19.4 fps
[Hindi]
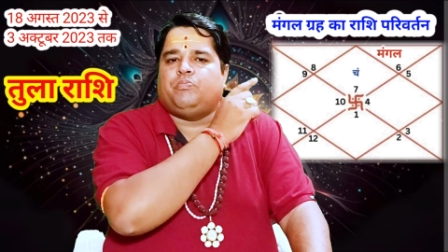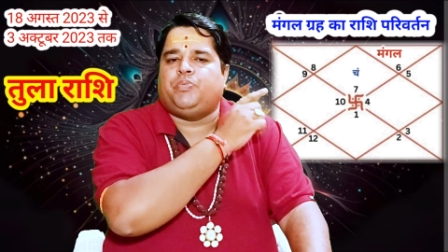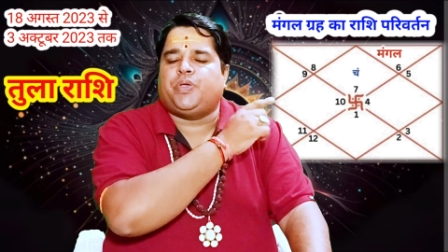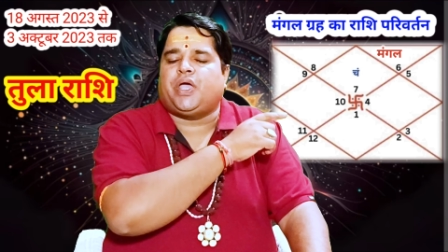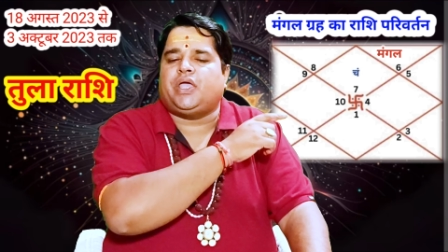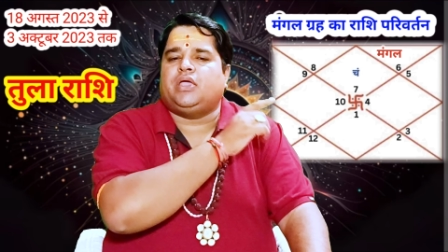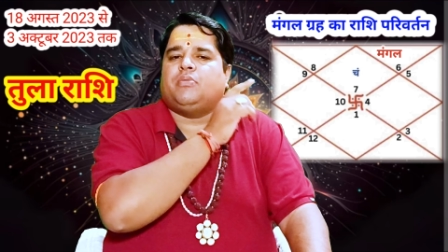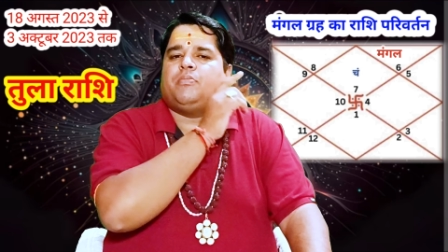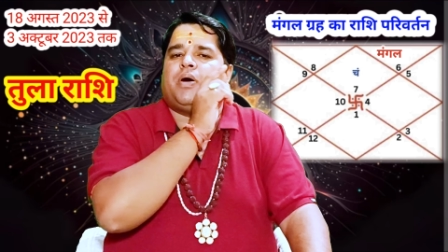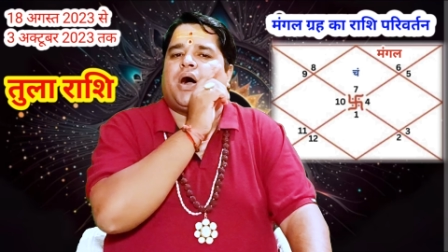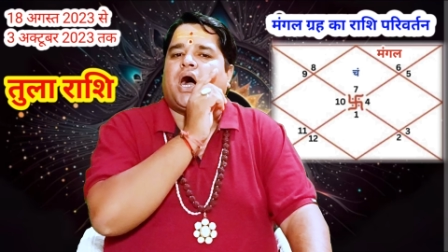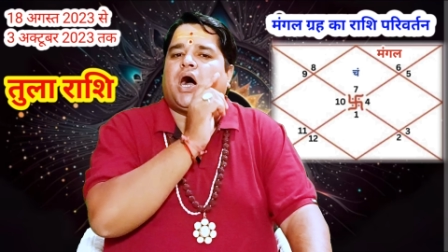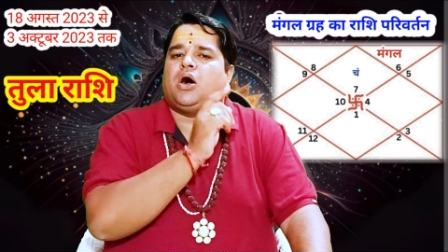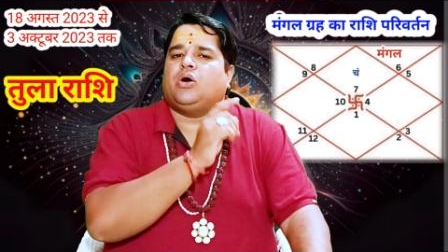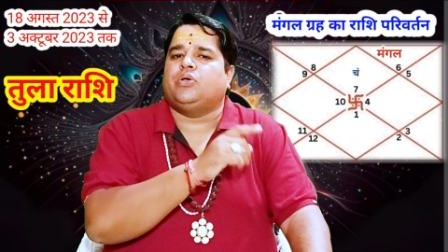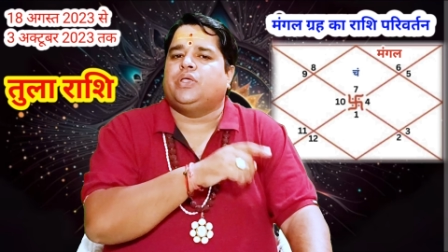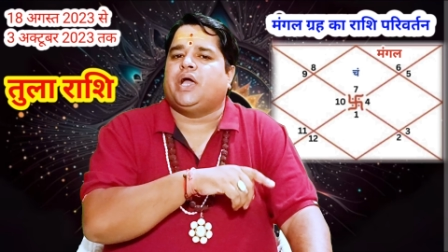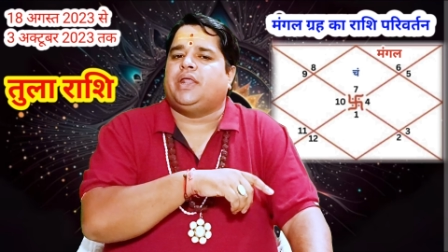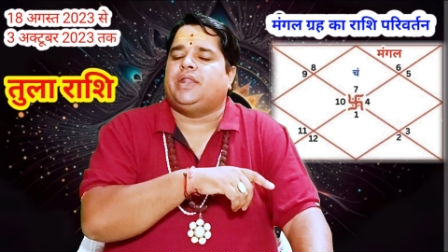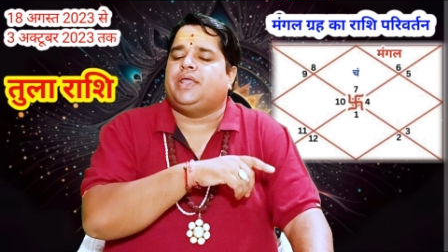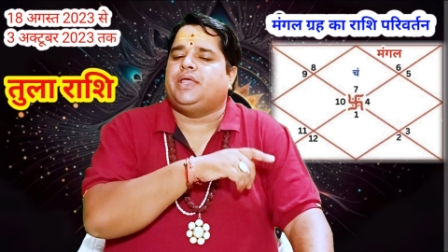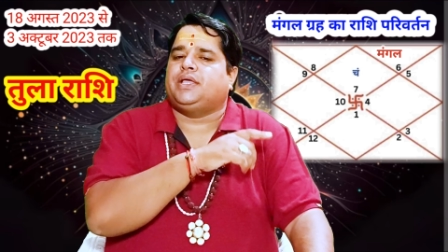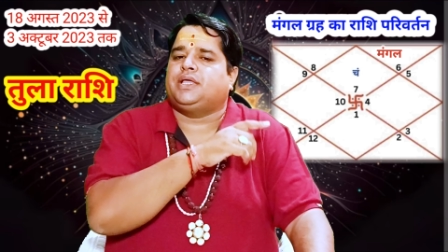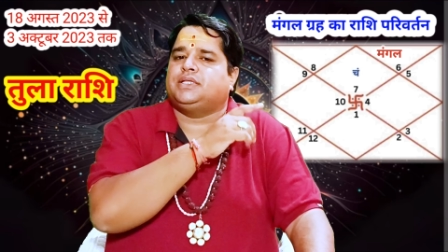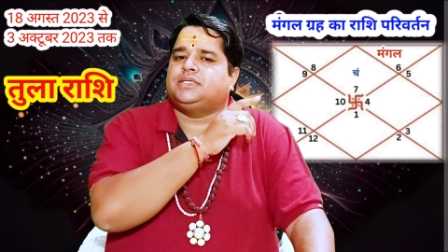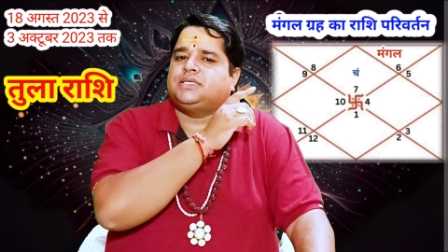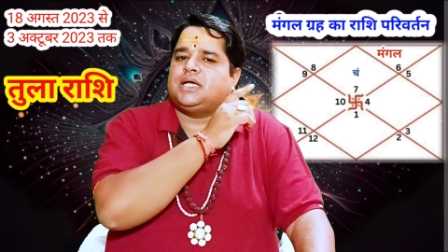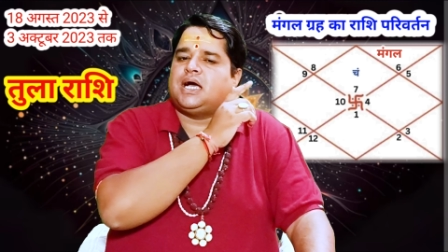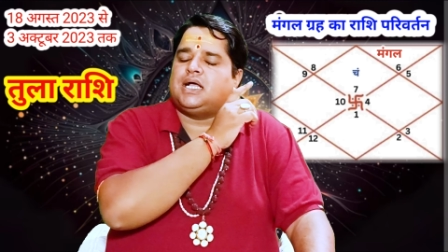व्यय भाव यानी
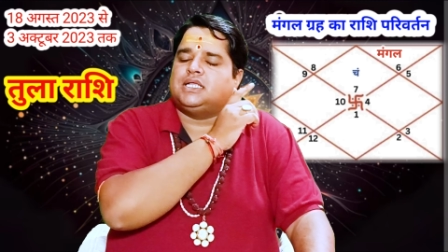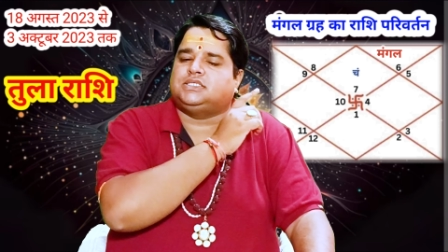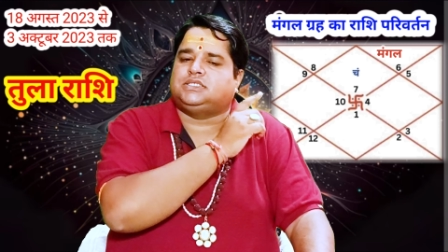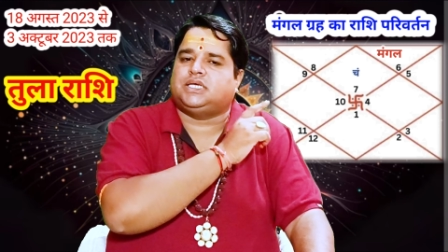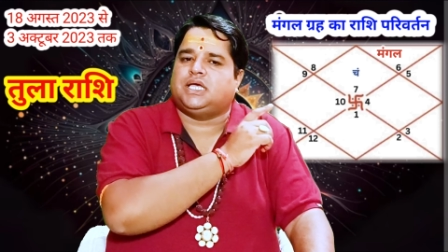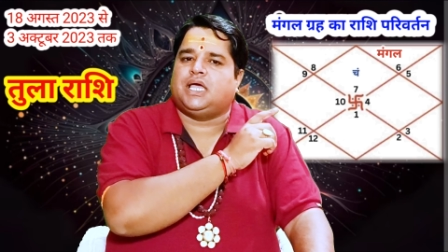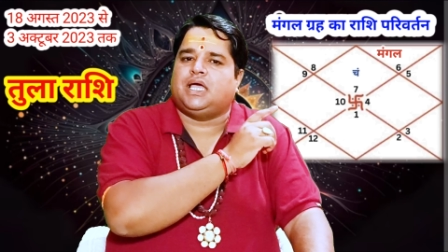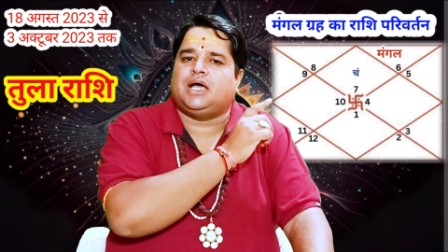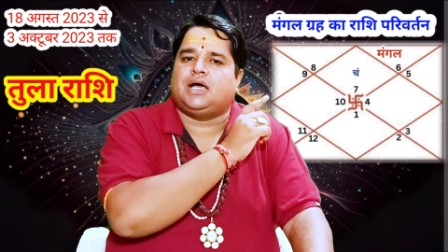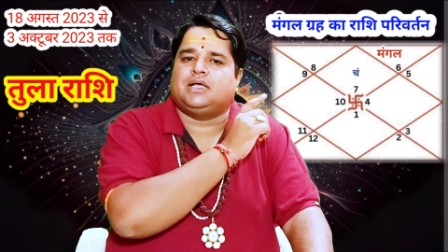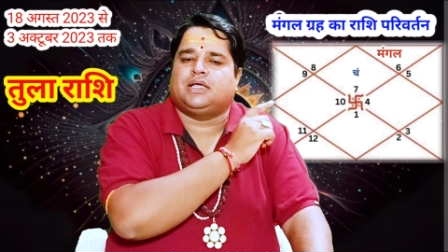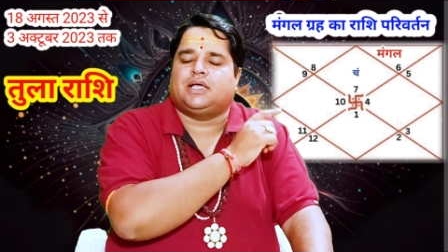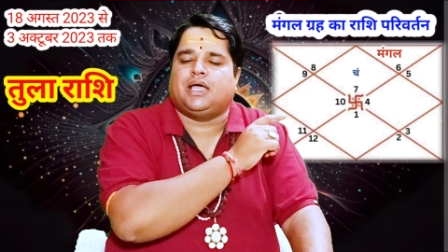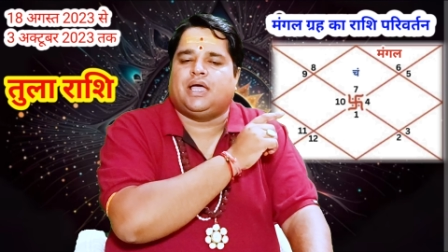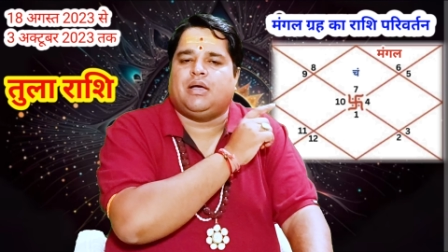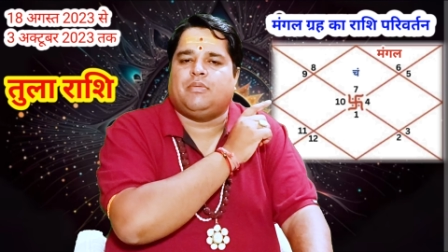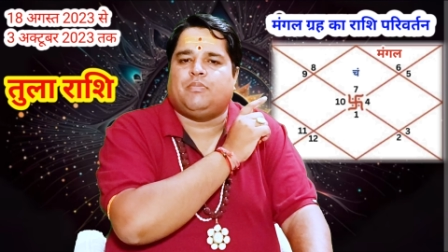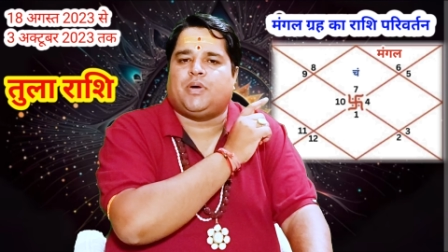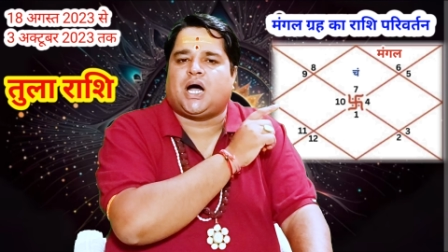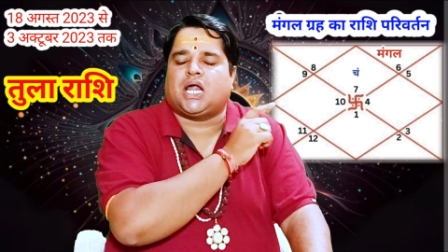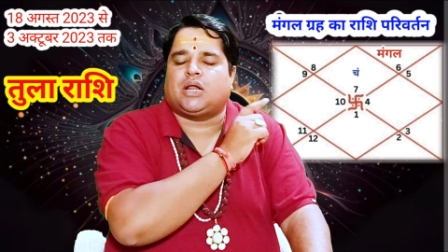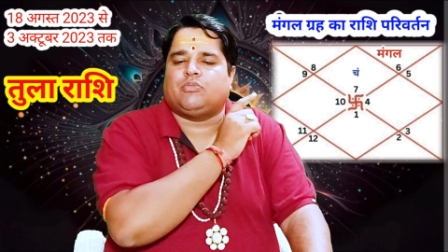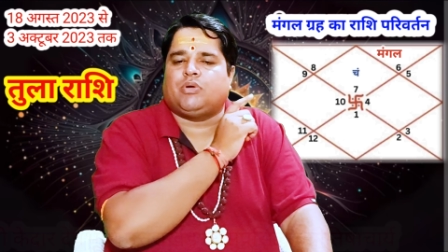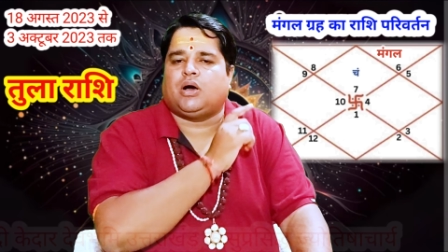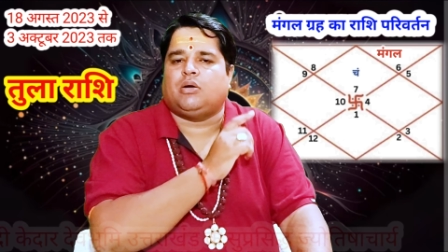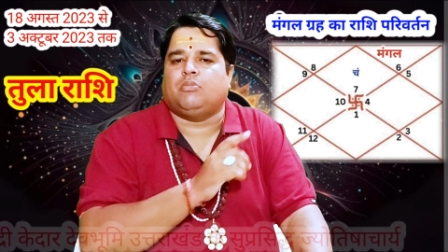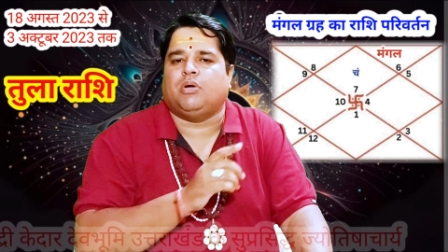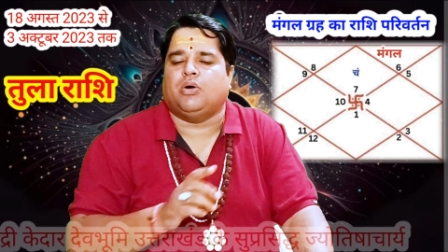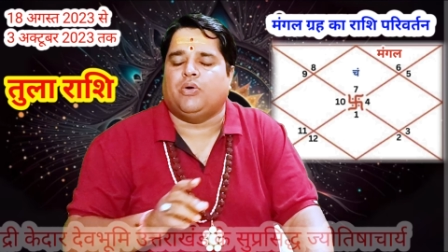कि जहाँ छः अंक है बारवा